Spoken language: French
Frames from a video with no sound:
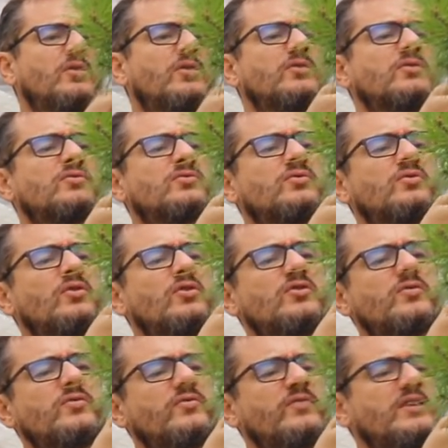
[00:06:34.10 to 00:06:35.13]
donc, ce que
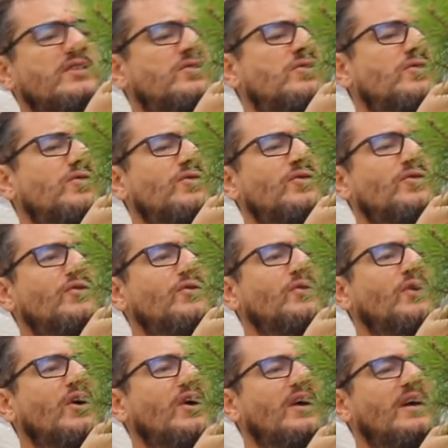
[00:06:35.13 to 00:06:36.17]
je vais
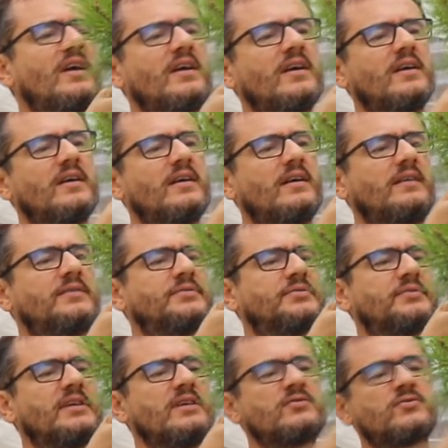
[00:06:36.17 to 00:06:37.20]
te...
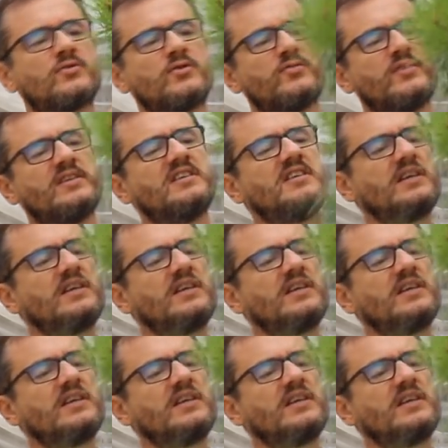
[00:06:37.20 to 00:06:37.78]
Qu'est-ce que je vais te